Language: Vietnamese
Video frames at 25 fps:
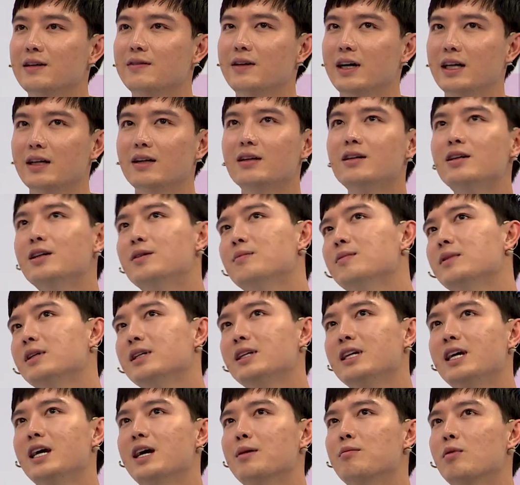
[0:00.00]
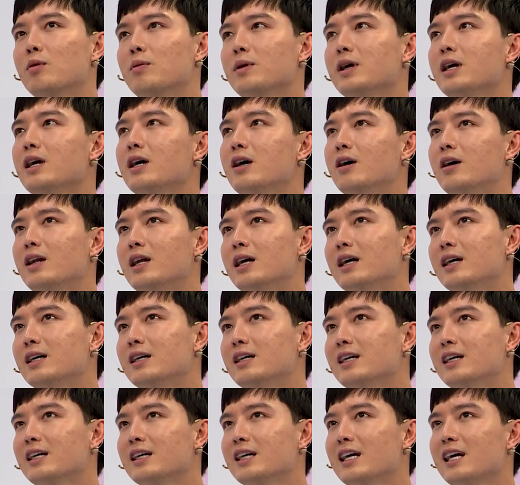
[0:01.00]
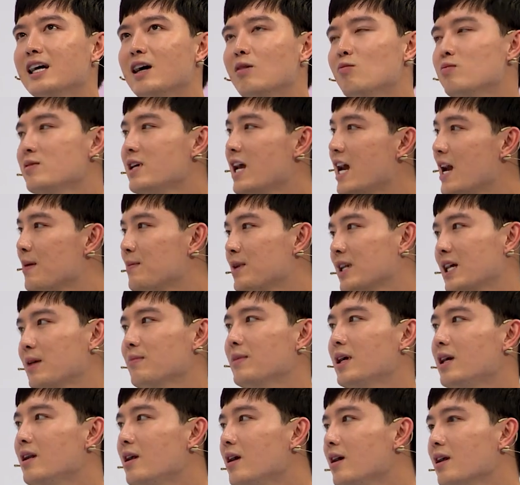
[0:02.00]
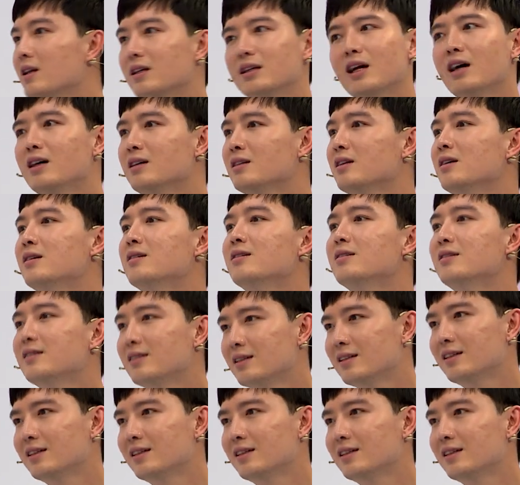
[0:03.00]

và nó đưa mình về một cái gọi là cái không gian mình cảm thấy rất là thân thương,